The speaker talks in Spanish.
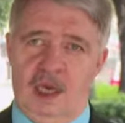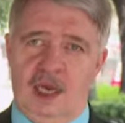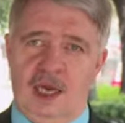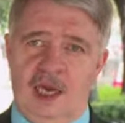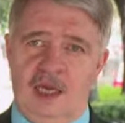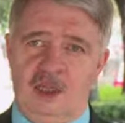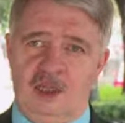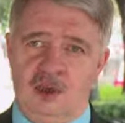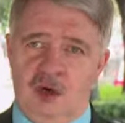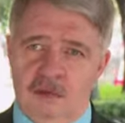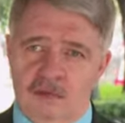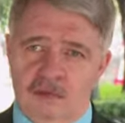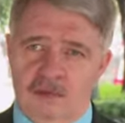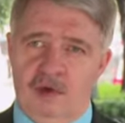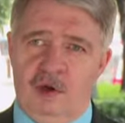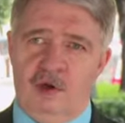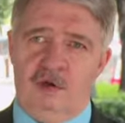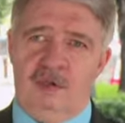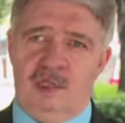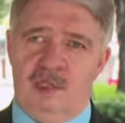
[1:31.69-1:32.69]
Es
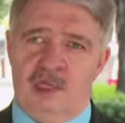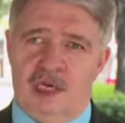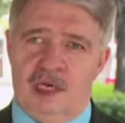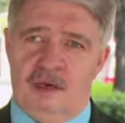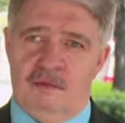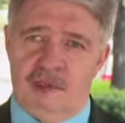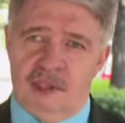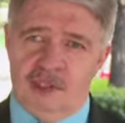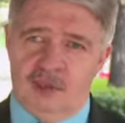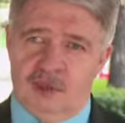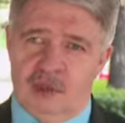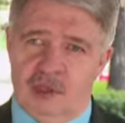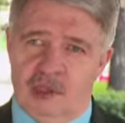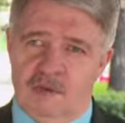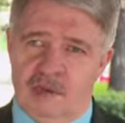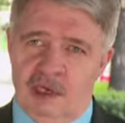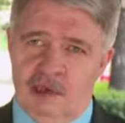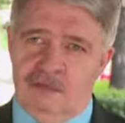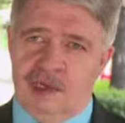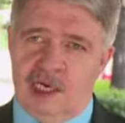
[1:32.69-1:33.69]
obvio, se ha visto de
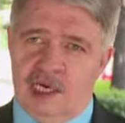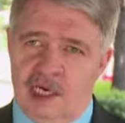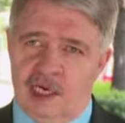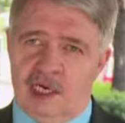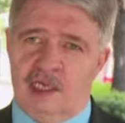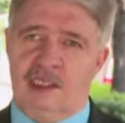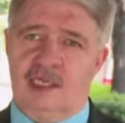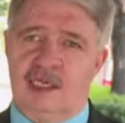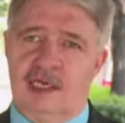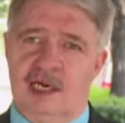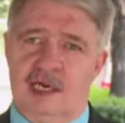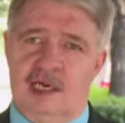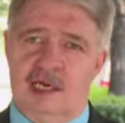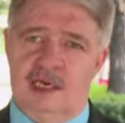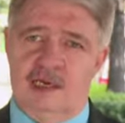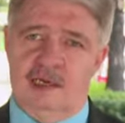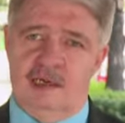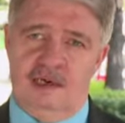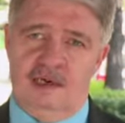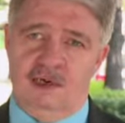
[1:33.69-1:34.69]
mil maneras que
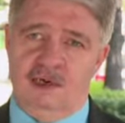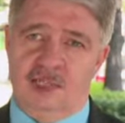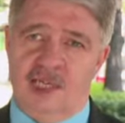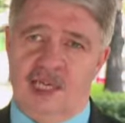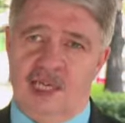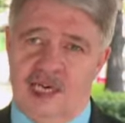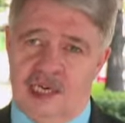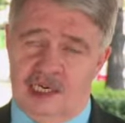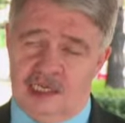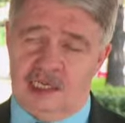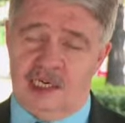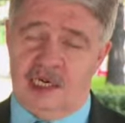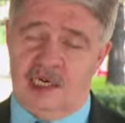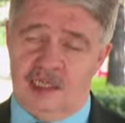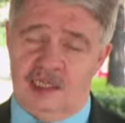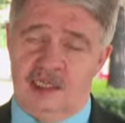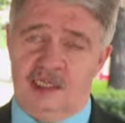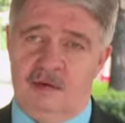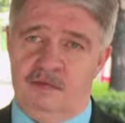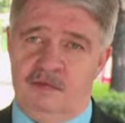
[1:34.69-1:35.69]
las
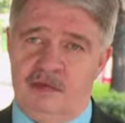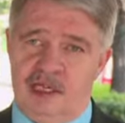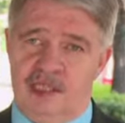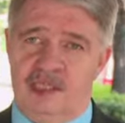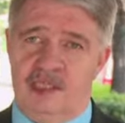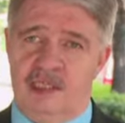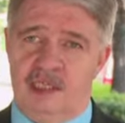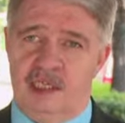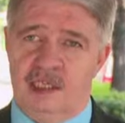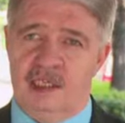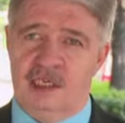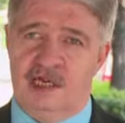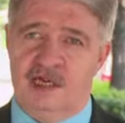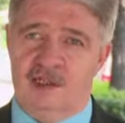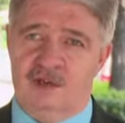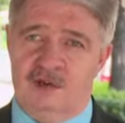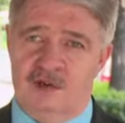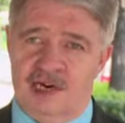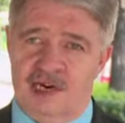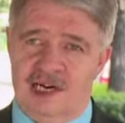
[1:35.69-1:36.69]
grandes empresas
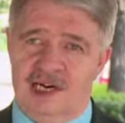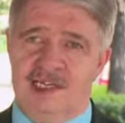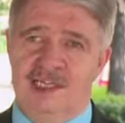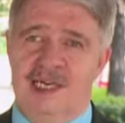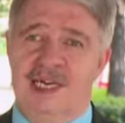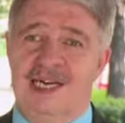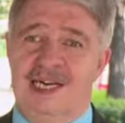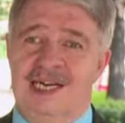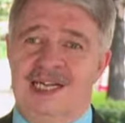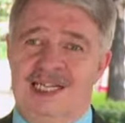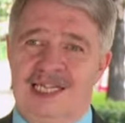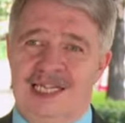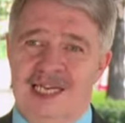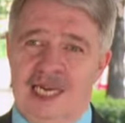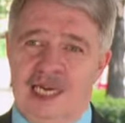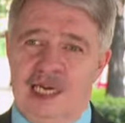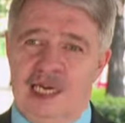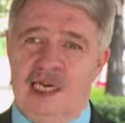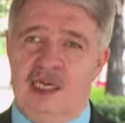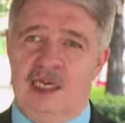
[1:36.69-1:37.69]
internacionales
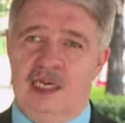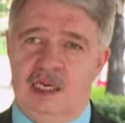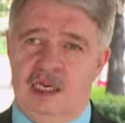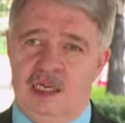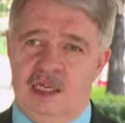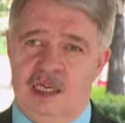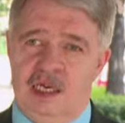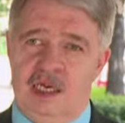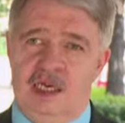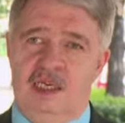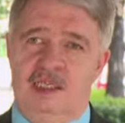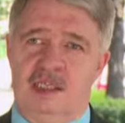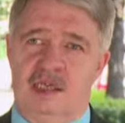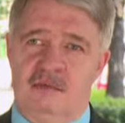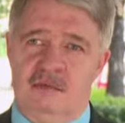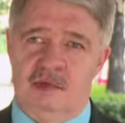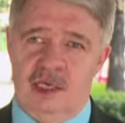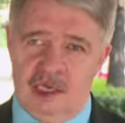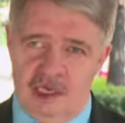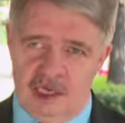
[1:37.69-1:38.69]
tienen interés
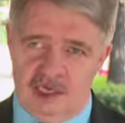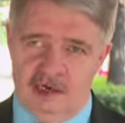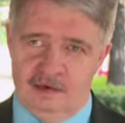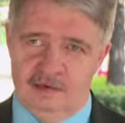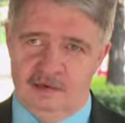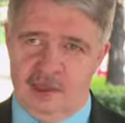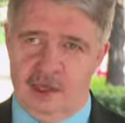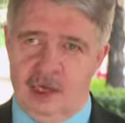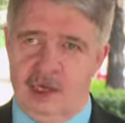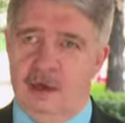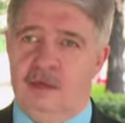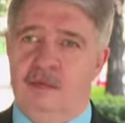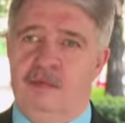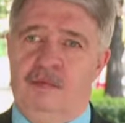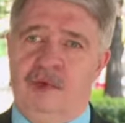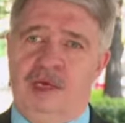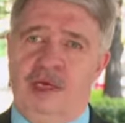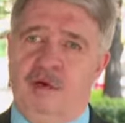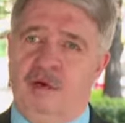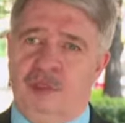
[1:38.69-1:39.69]
en venir,
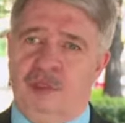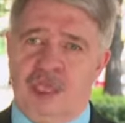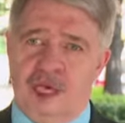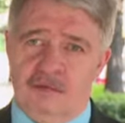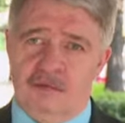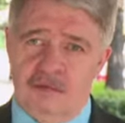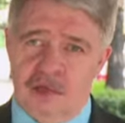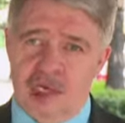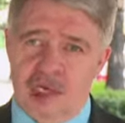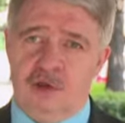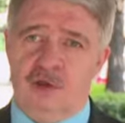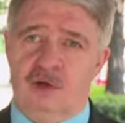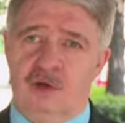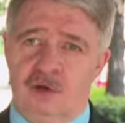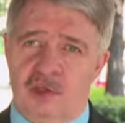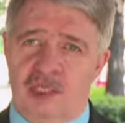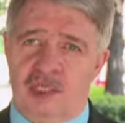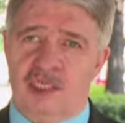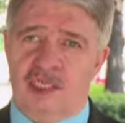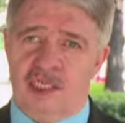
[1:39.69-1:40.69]
pero también
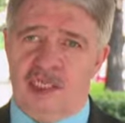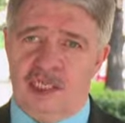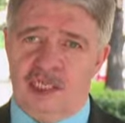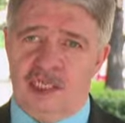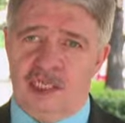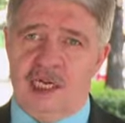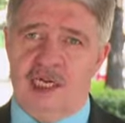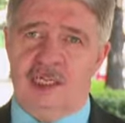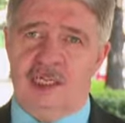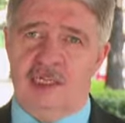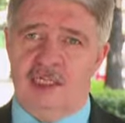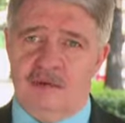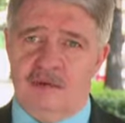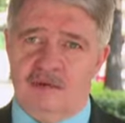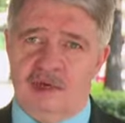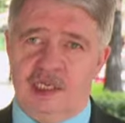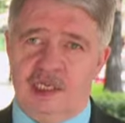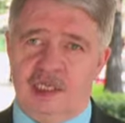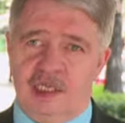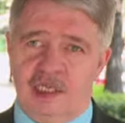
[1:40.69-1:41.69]
todas esas grandes
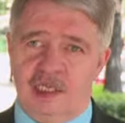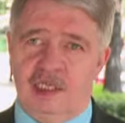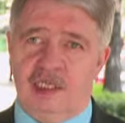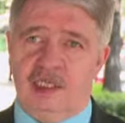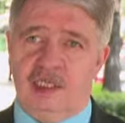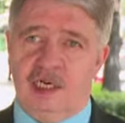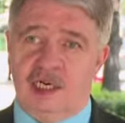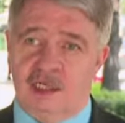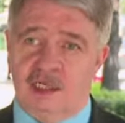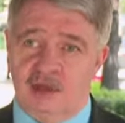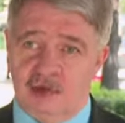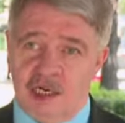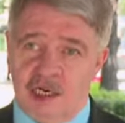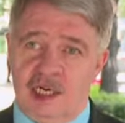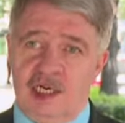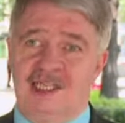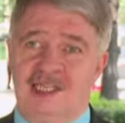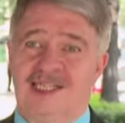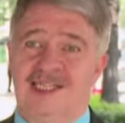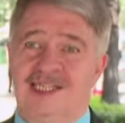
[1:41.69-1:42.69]
empresas
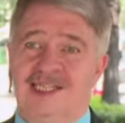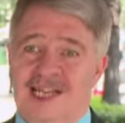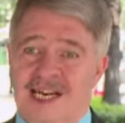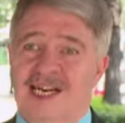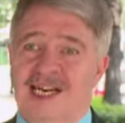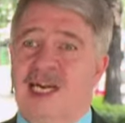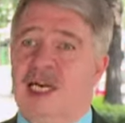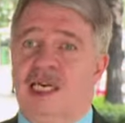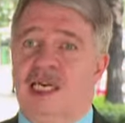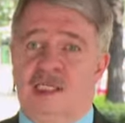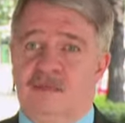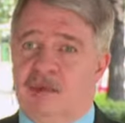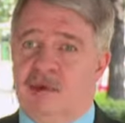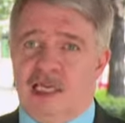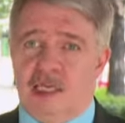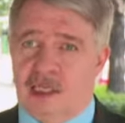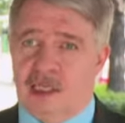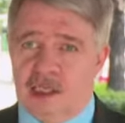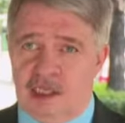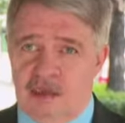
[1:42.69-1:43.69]
internacionales están a la
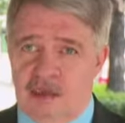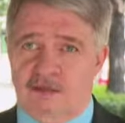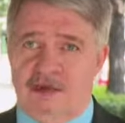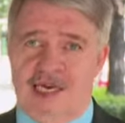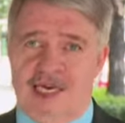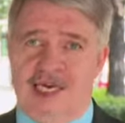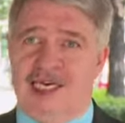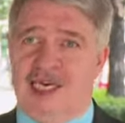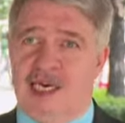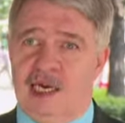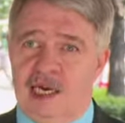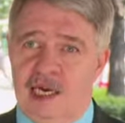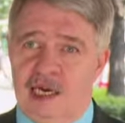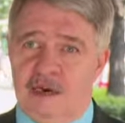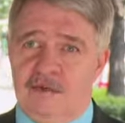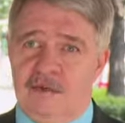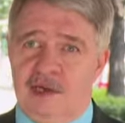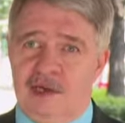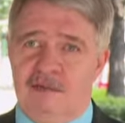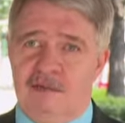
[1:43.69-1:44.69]
expectativa,
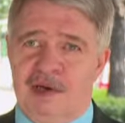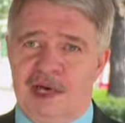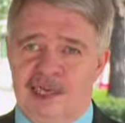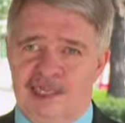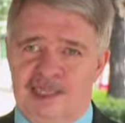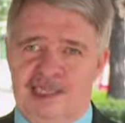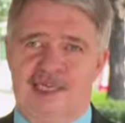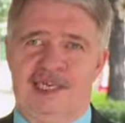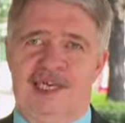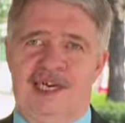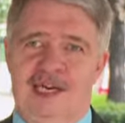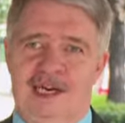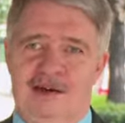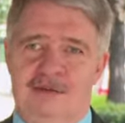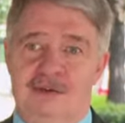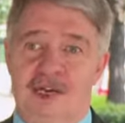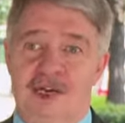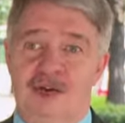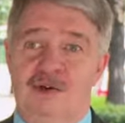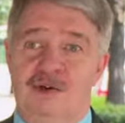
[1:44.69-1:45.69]
quieren ver más,
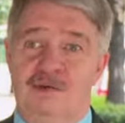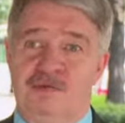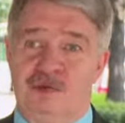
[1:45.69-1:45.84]
quieren ver los